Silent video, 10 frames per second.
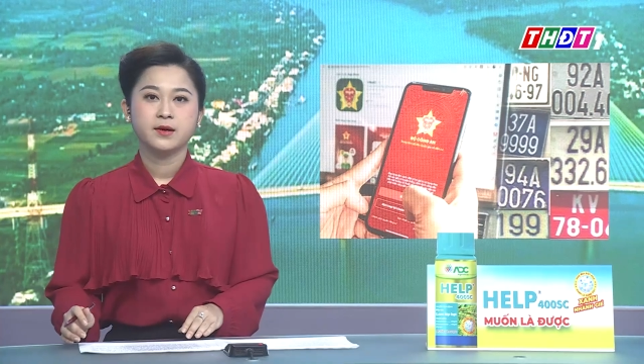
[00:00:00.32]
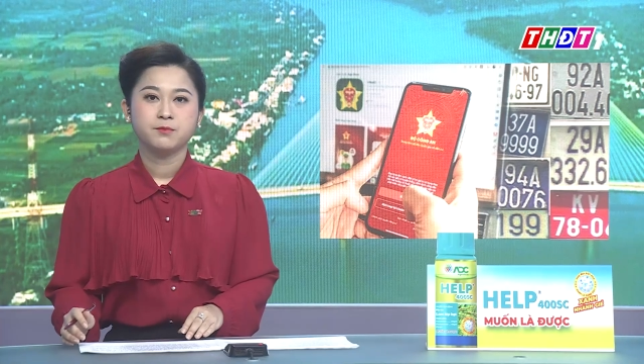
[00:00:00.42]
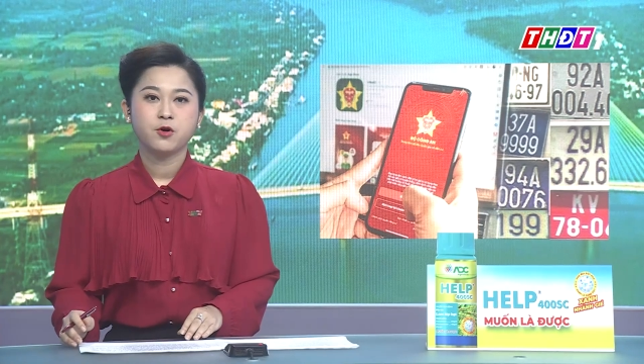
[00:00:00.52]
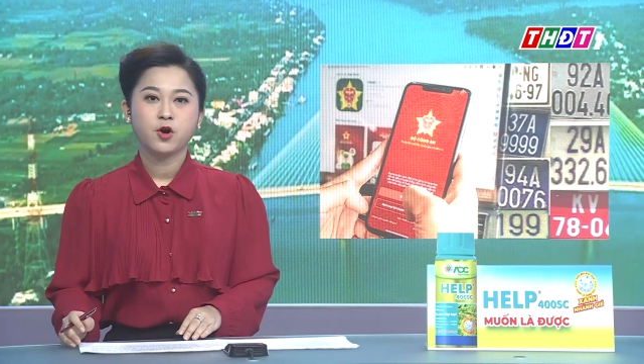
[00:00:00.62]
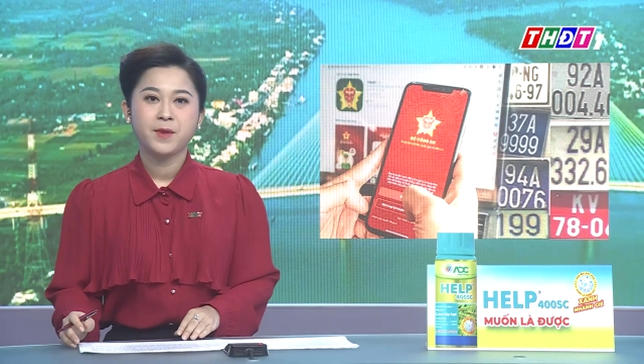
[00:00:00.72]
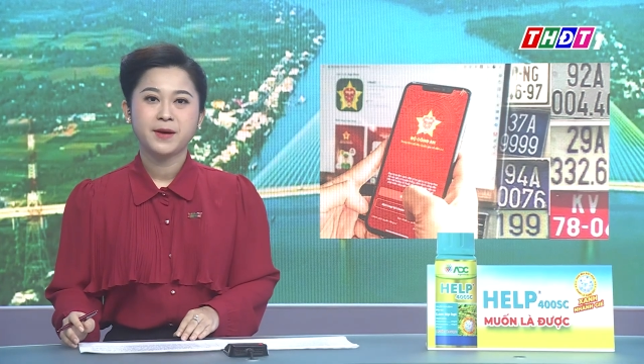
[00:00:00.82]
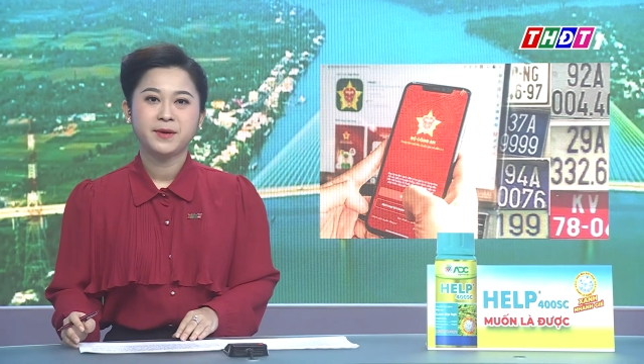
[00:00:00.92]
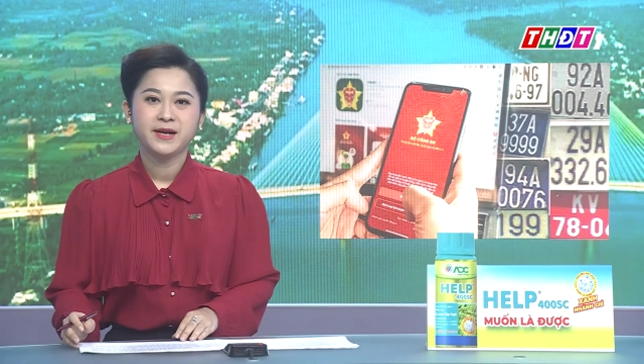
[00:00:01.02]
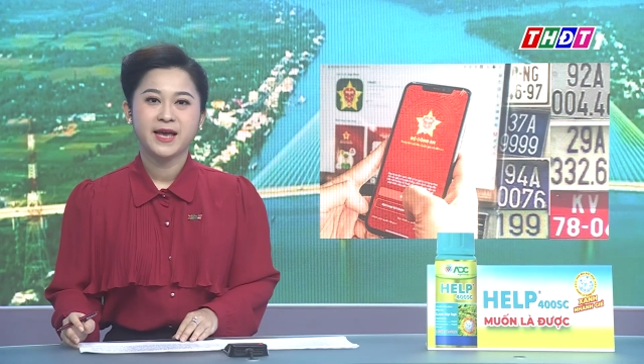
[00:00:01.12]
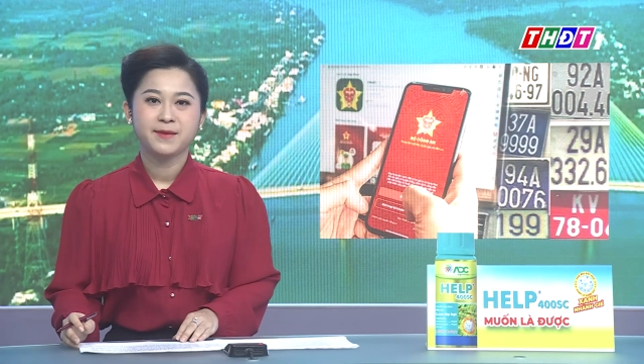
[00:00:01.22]
Bộ Công an
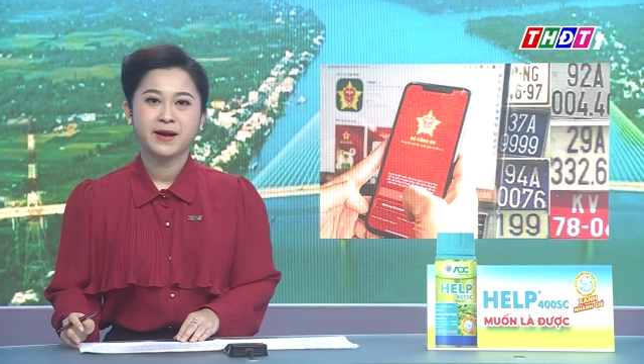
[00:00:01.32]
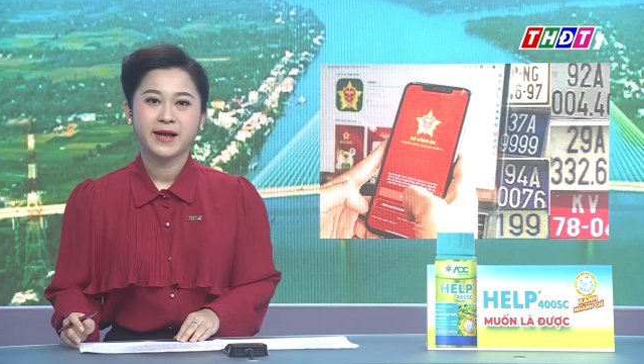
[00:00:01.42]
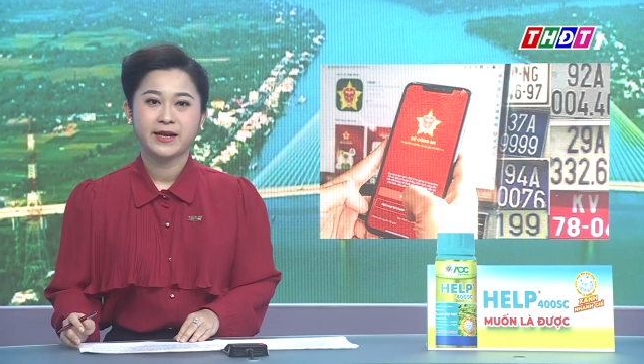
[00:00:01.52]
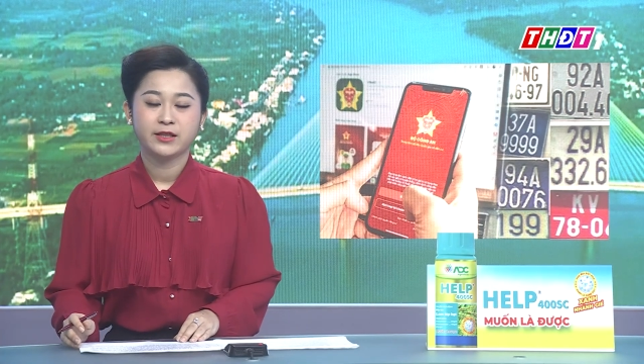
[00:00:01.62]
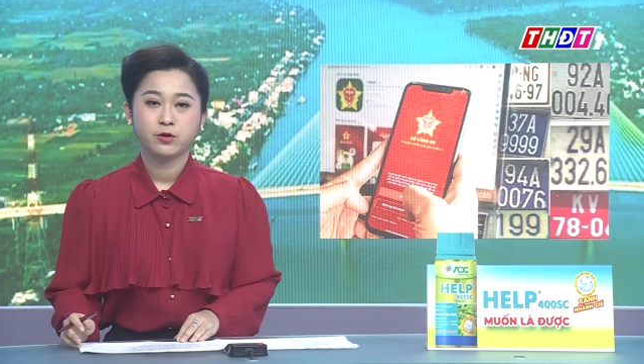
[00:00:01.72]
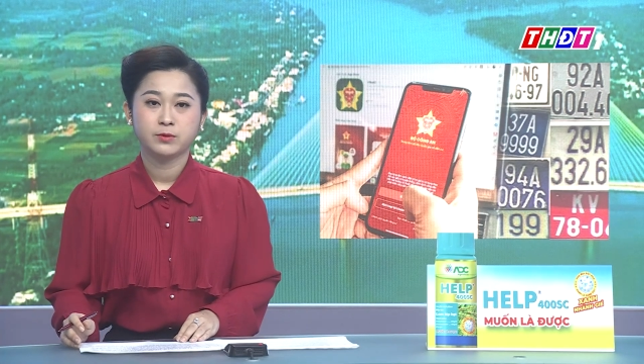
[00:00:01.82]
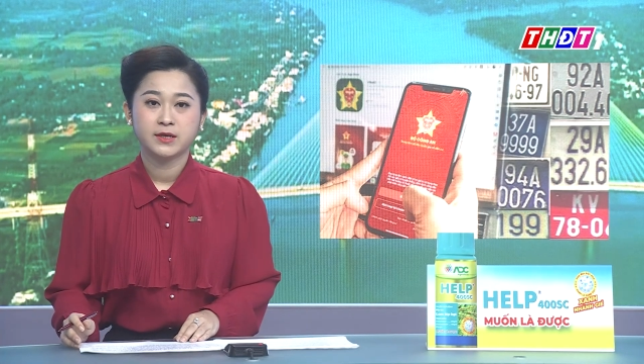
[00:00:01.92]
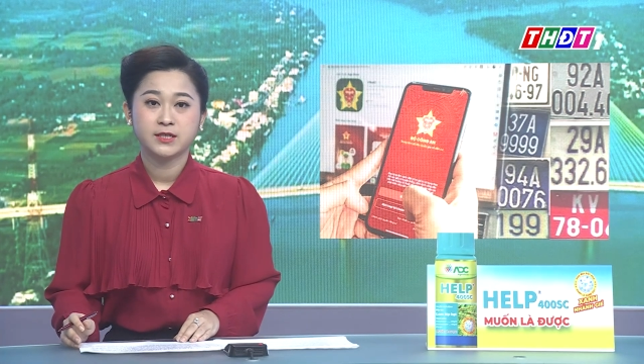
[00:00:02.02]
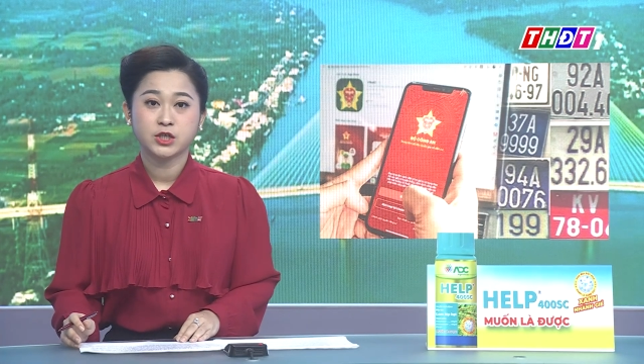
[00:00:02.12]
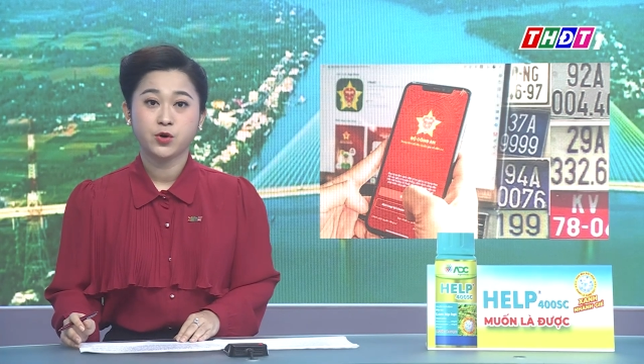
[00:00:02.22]
mới đây ban hành thông
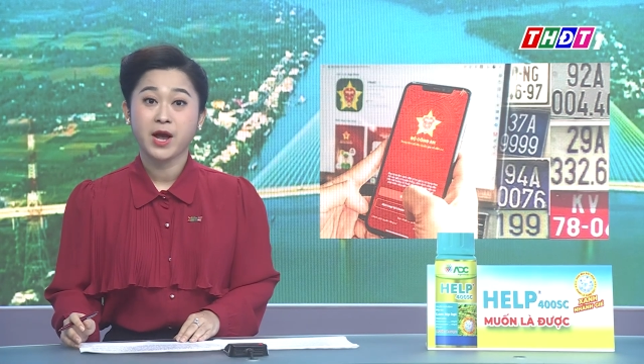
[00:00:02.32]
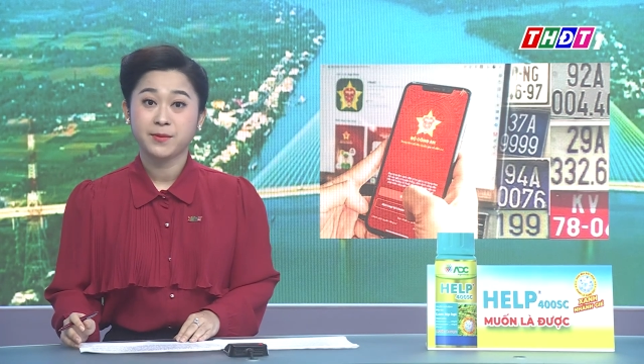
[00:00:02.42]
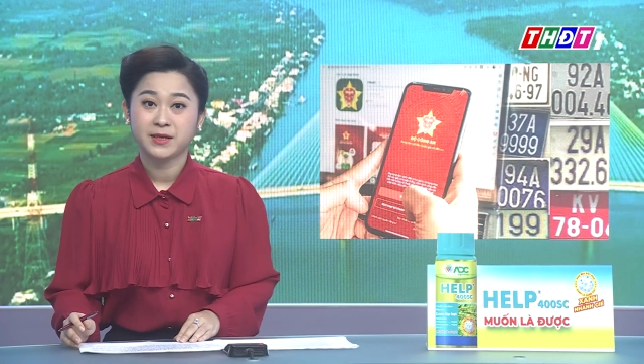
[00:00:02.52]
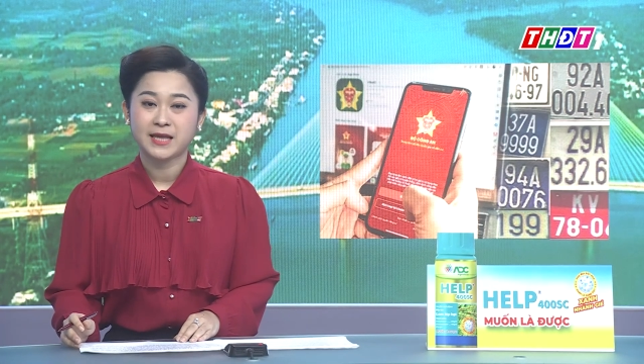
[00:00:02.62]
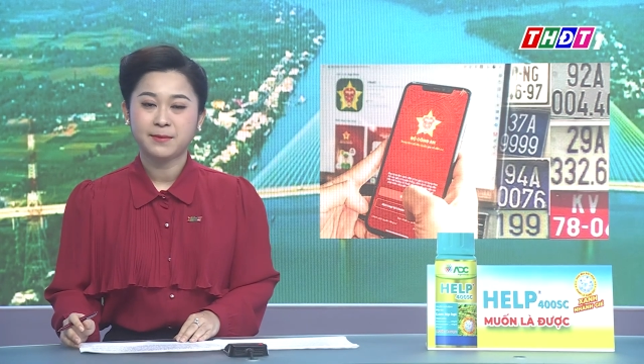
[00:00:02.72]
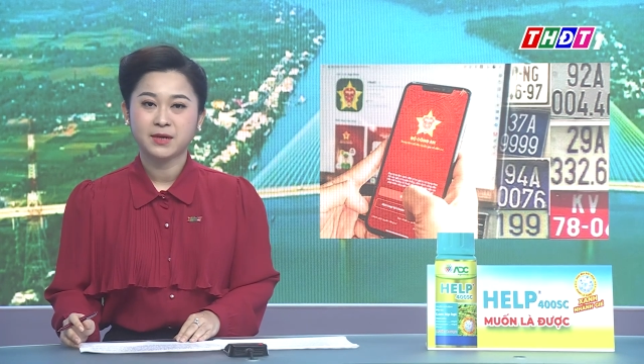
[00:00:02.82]
tư số 28